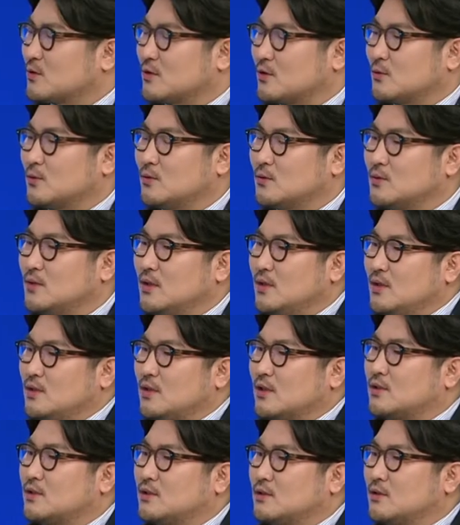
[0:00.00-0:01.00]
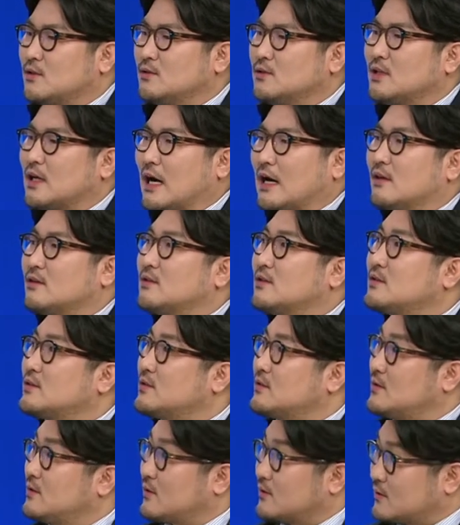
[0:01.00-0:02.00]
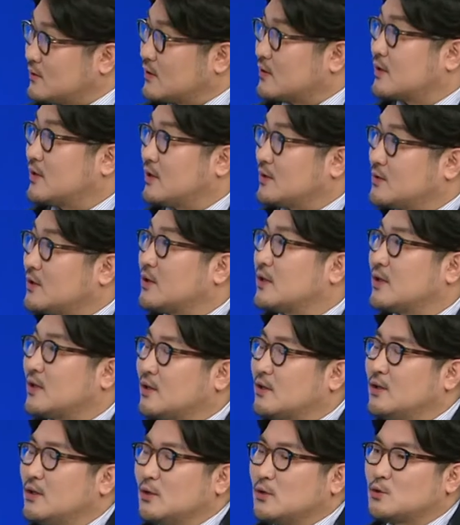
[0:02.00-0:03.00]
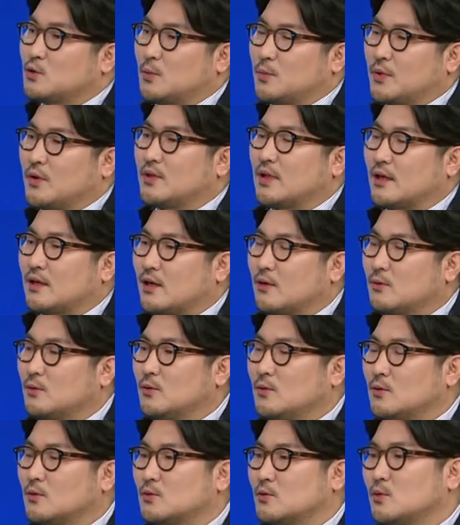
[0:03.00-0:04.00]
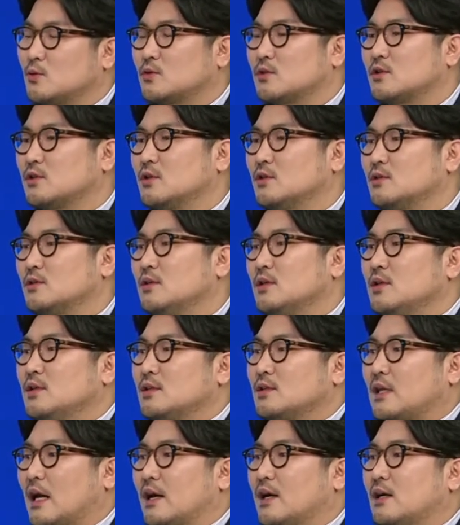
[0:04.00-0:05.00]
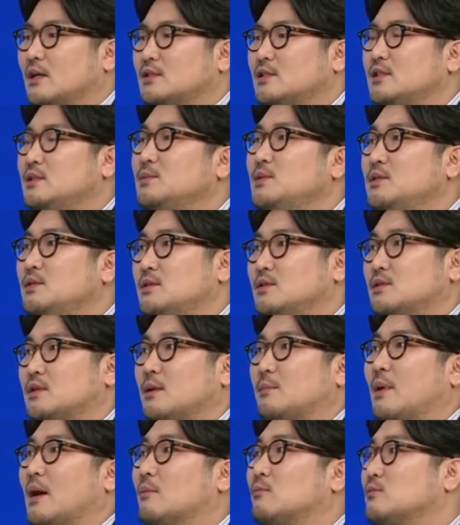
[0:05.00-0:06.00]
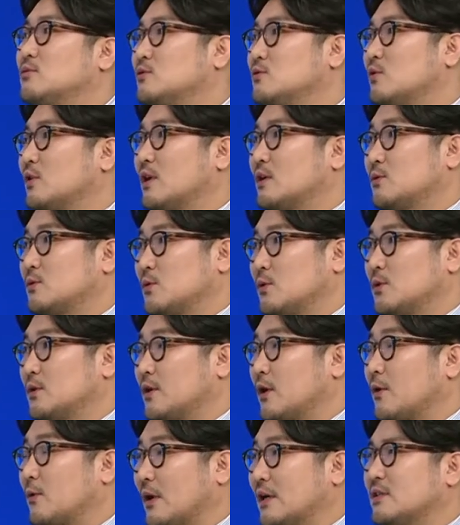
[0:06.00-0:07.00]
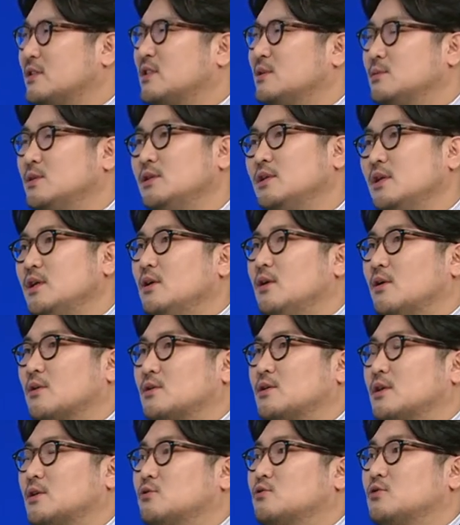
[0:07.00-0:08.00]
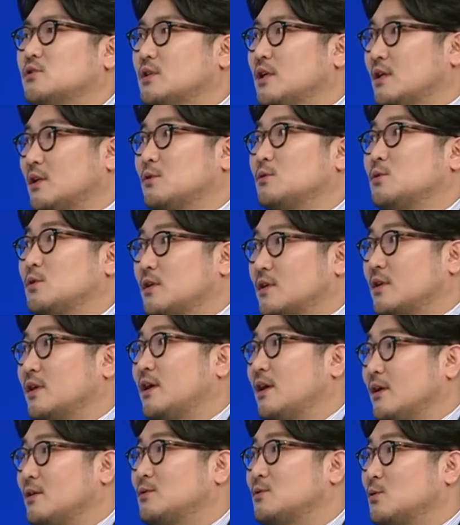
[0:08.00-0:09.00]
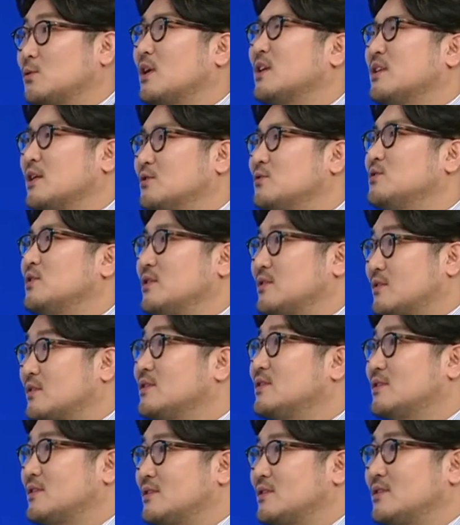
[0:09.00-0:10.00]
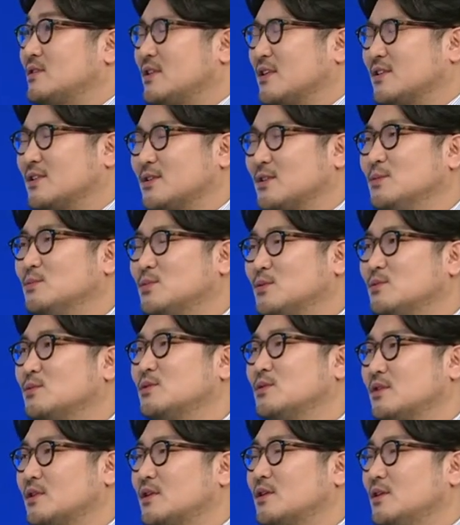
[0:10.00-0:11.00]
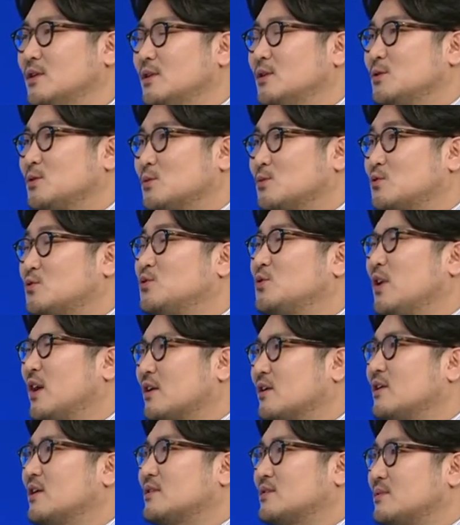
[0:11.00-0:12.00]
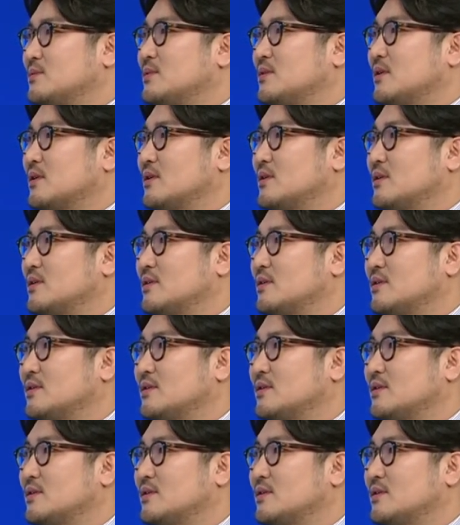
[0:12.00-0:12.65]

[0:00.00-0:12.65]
들고 근데 그런 간극들을 어떻게 저희가 좁혀 나가고 또 그런 다양한 시민들의 방문과 또 이렇게 관심 관심을 어떻게 축제 안에 또 이렇게 쏟아낼 수 있을지 이제 그런 부분들이 좀 중요할 것 같습니다. 네.